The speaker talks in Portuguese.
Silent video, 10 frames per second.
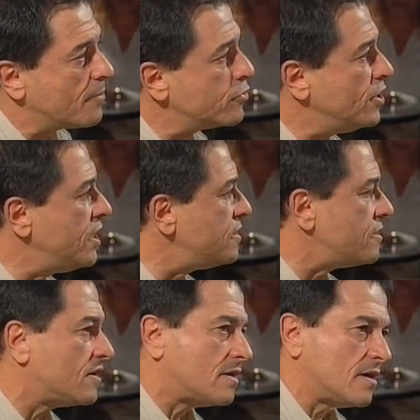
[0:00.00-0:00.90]
A
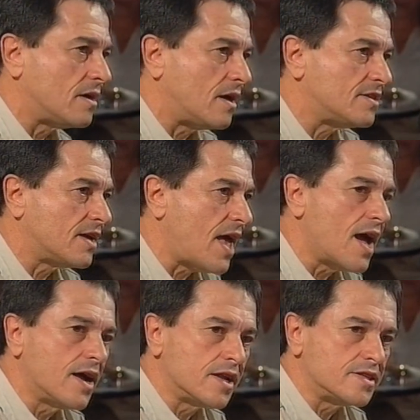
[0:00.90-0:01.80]
política, as
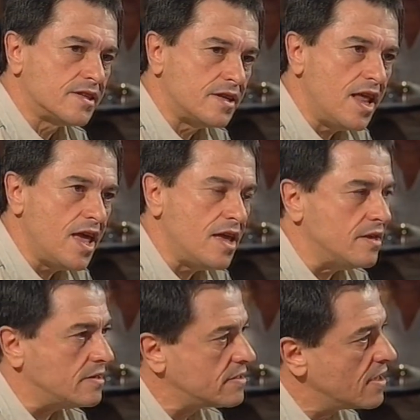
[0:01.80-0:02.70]
regras, as
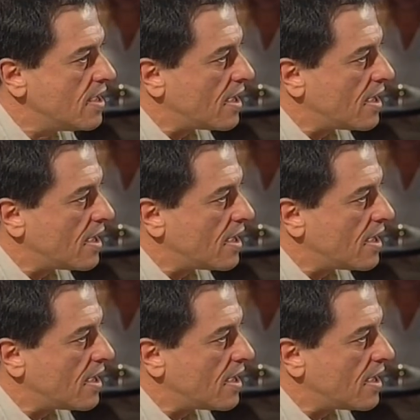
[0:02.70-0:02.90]
leis,